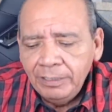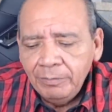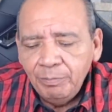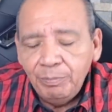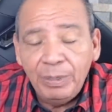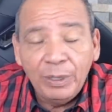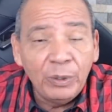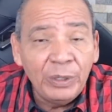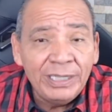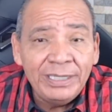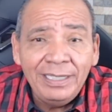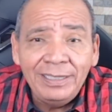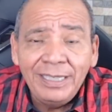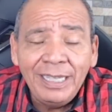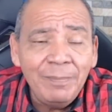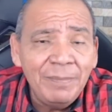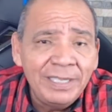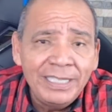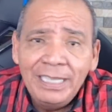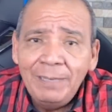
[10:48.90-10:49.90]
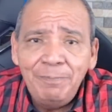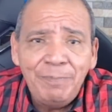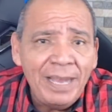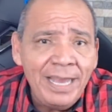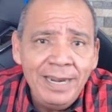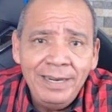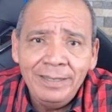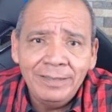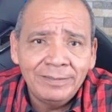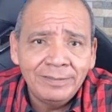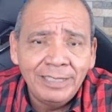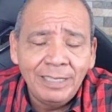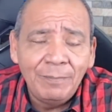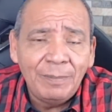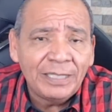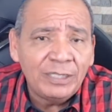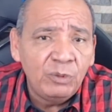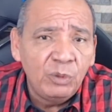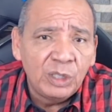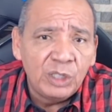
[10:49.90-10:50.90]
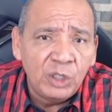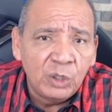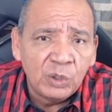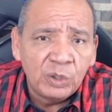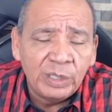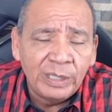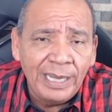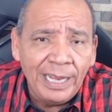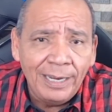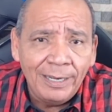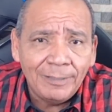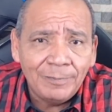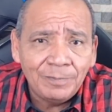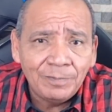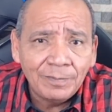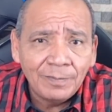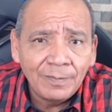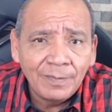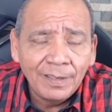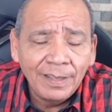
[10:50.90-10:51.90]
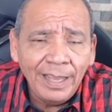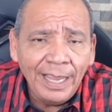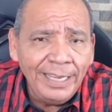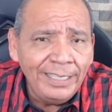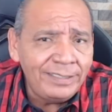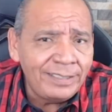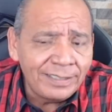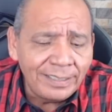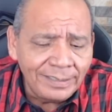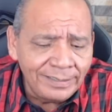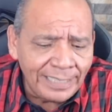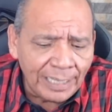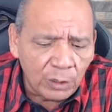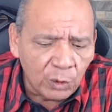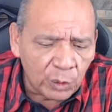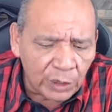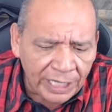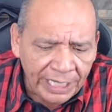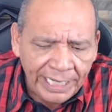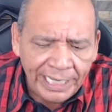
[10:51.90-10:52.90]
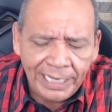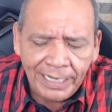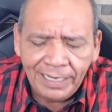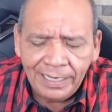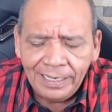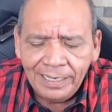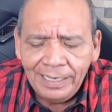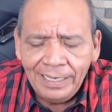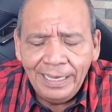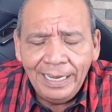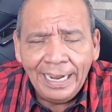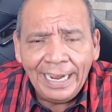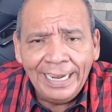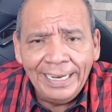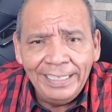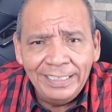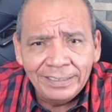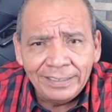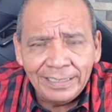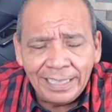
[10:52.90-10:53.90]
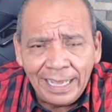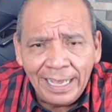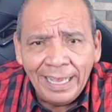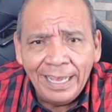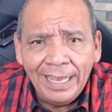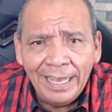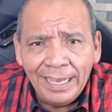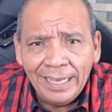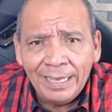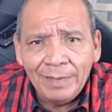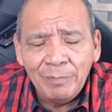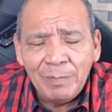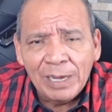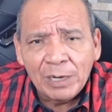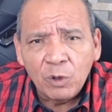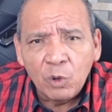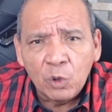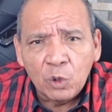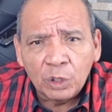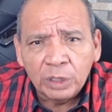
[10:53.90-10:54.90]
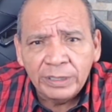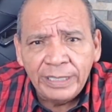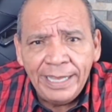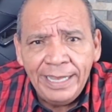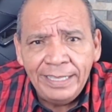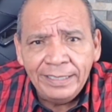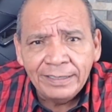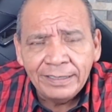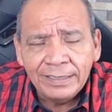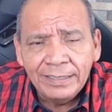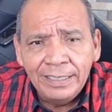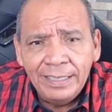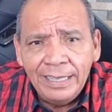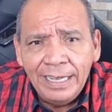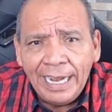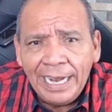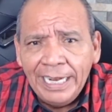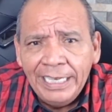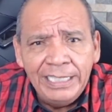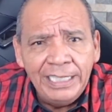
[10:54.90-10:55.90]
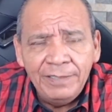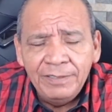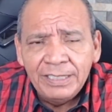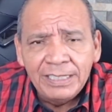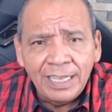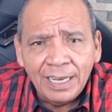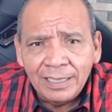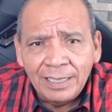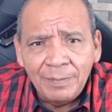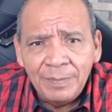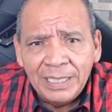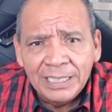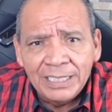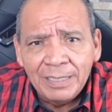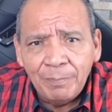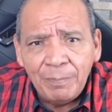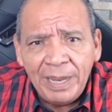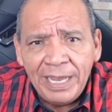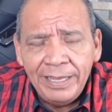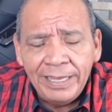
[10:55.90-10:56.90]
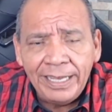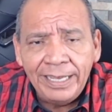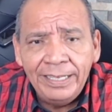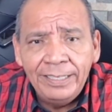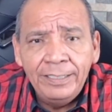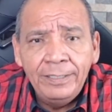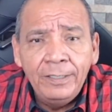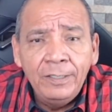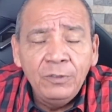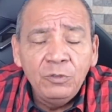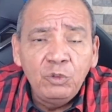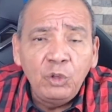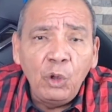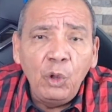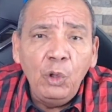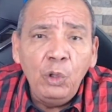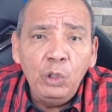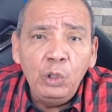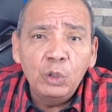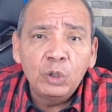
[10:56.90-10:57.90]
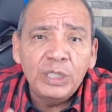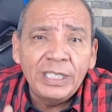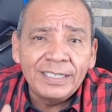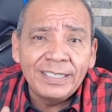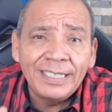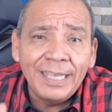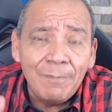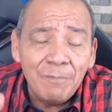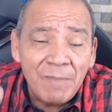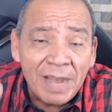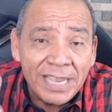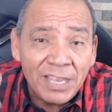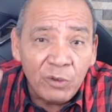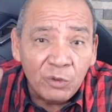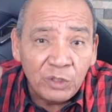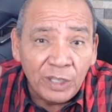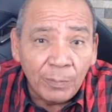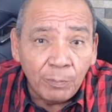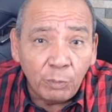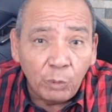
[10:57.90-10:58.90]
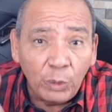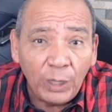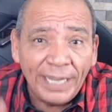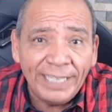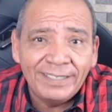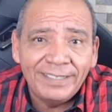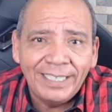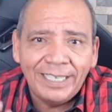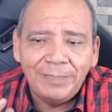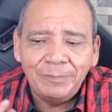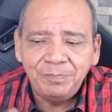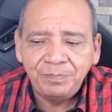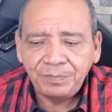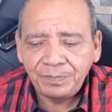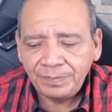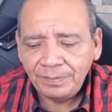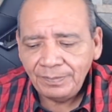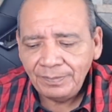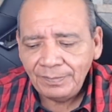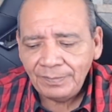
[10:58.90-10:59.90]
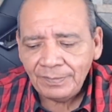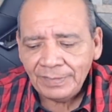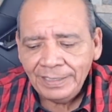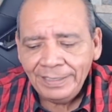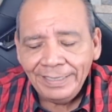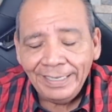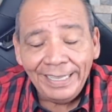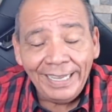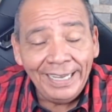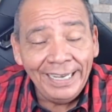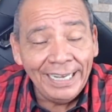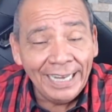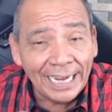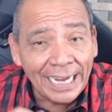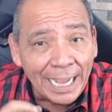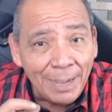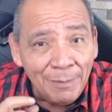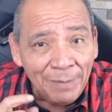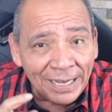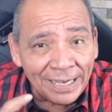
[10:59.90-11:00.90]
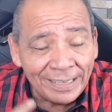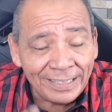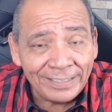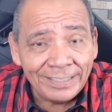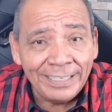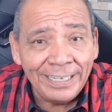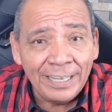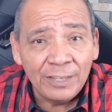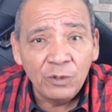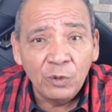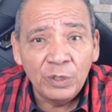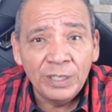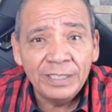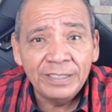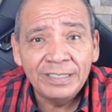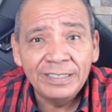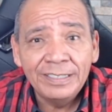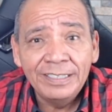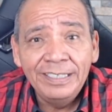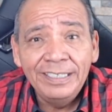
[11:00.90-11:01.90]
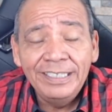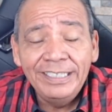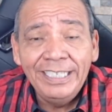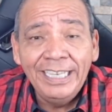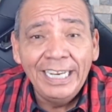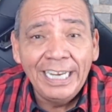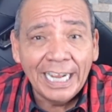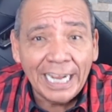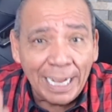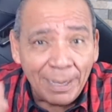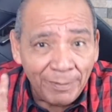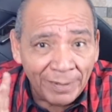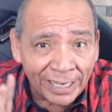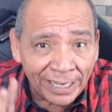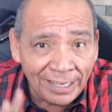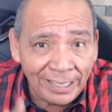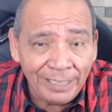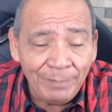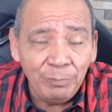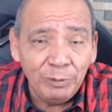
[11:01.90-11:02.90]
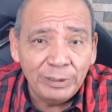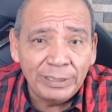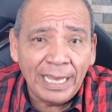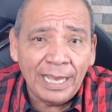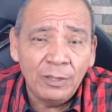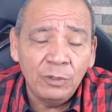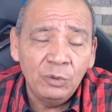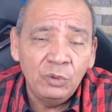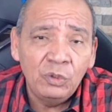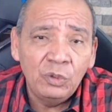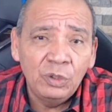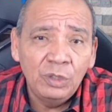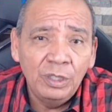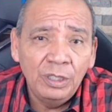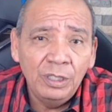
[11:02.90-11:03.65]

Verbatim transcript: Pero es el tema del PAN, del Partido Acción Nacional. Ahí está Santiago Krill, ahí está Marco Cortés, ahí debe estar Damián Cepeda. Todos los que se dan baños de pureza en la Cámara de Senadores y en la Cámara de Diputados,